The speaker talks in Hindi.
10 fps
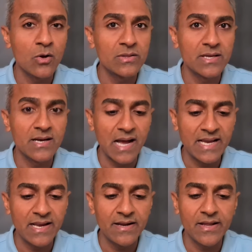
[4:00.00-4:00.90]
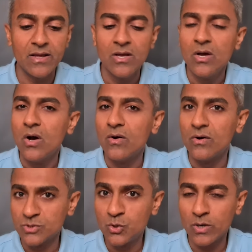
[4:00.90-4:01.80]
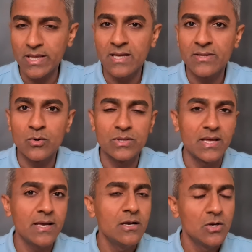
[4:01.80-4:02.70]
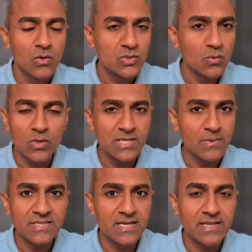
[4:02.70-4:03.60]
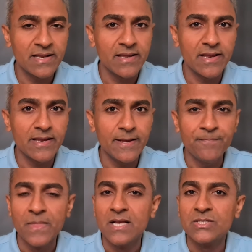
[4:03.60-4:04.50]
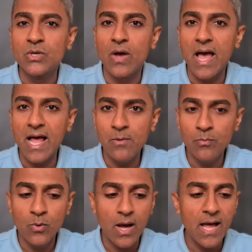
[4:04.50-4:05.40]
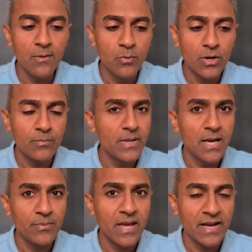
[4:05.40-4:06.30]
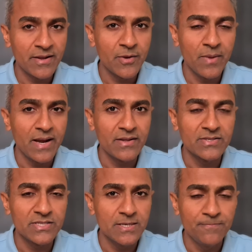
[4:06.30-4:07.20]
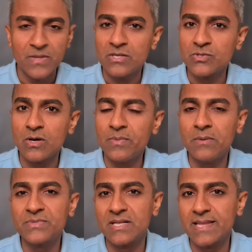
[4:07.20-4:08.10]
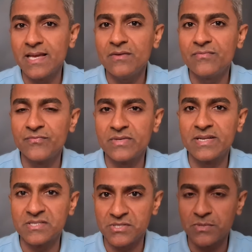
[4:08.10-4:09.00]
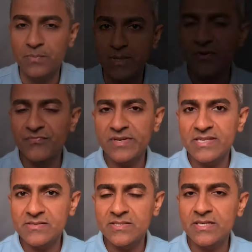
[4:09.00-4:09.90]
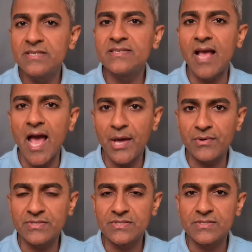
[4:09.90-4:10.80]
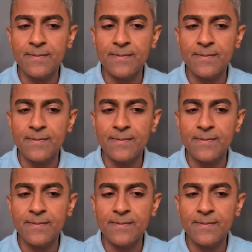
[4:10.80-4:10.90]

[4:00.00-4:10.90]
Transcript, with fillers: ऑन द आईलैंड है uh, जोड़ के अंदर होता है सो वो सब अच्छा है देखने के लिए सो एल्बो एल्बोर्ग भी आपके आइटनरी में ऐड कीजिए सो अभी हम चलते हैं फिफ्थ डेस्टिनेशन पे फिफ्थ डेस्टिनेशन इज़ एरोस